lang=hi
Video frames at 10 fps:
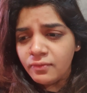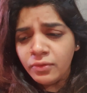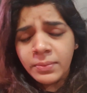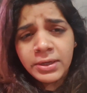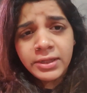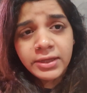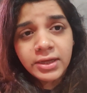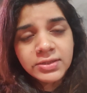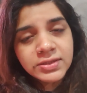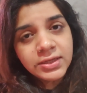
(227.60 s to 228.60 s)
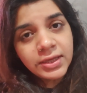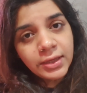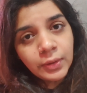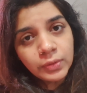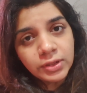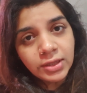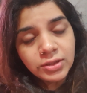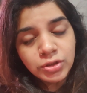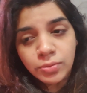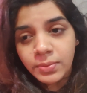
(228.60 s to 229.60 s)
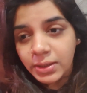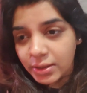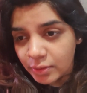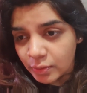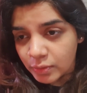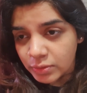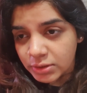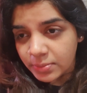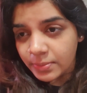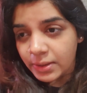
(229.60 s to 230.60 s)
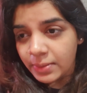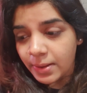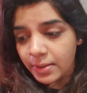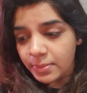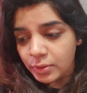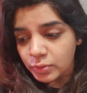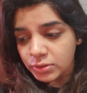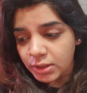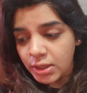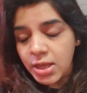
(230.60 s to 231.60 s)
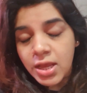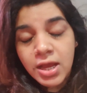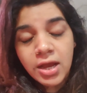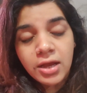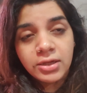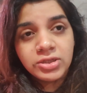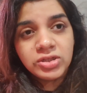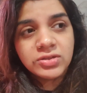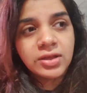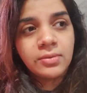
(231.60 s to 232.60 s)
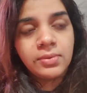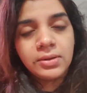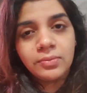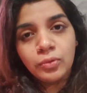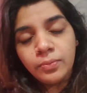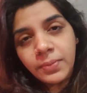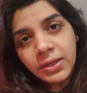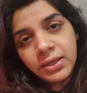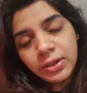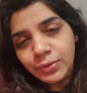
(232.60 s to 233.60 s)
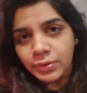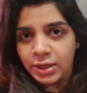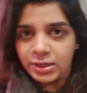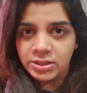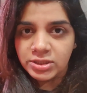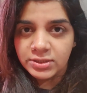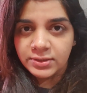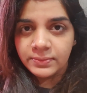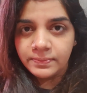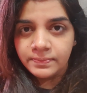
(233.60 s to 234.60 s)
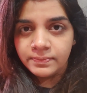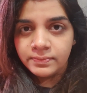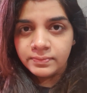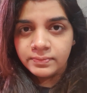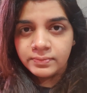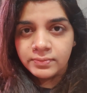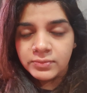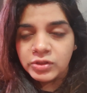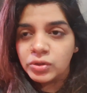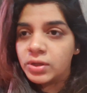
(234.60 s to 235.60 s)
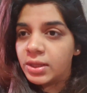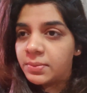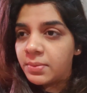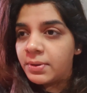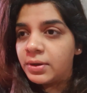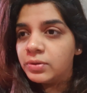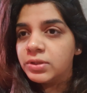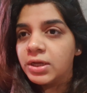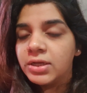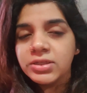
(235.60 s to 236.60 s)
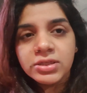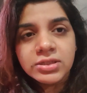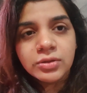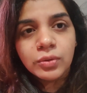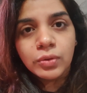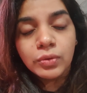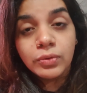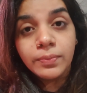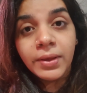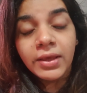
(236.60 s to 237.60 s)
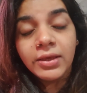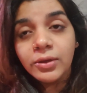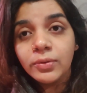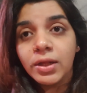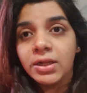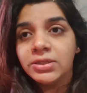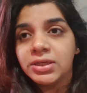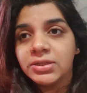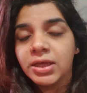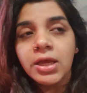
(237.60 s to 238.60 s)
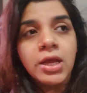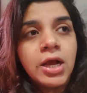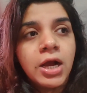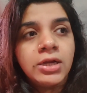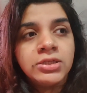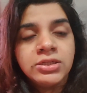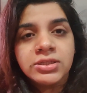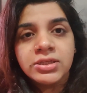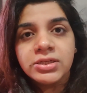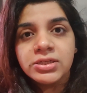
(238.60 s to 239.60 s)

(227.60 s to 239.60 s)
वो बड़ी है अक्सर यही होता है जो बड़े लोग होते हैं बड़े भाई बहन होते हैं हर चीज़ का ब्लेम उन पर ही क्यों डाला जाता है जो घर में बड़े होते हैं हर चीज़ को उन पर ही क्यों डाला जाता है हर चीज़ की